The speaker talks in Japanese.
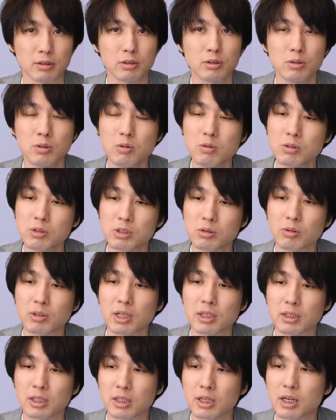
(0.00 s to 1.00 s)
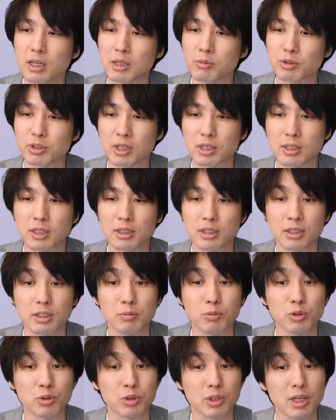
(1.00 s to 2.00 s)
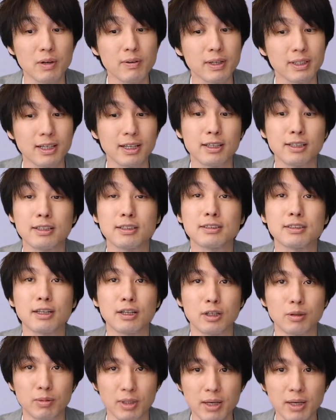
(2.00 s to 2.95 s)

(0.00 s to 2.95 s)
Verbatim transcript: クローズドなんで誰でも参加できるものではないんですけれども